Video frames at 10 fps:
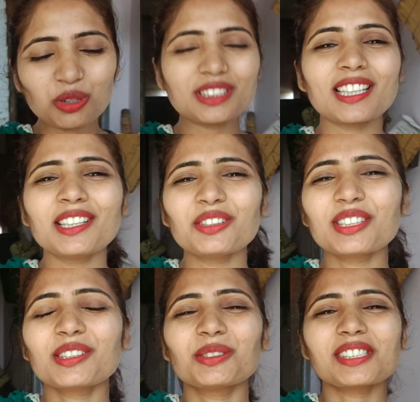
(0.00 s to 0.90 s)
खुश हैं और
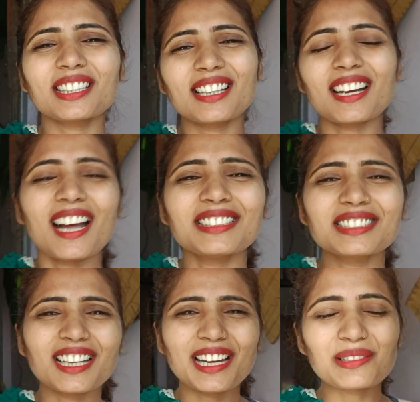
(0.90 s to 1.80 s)
ये खुशी का राज
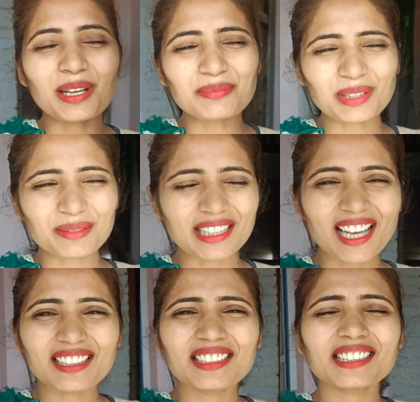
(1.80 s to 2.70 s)
का है हम आपको
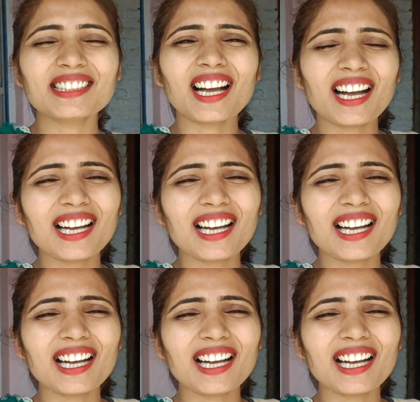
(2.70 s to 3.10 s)
बता दें कि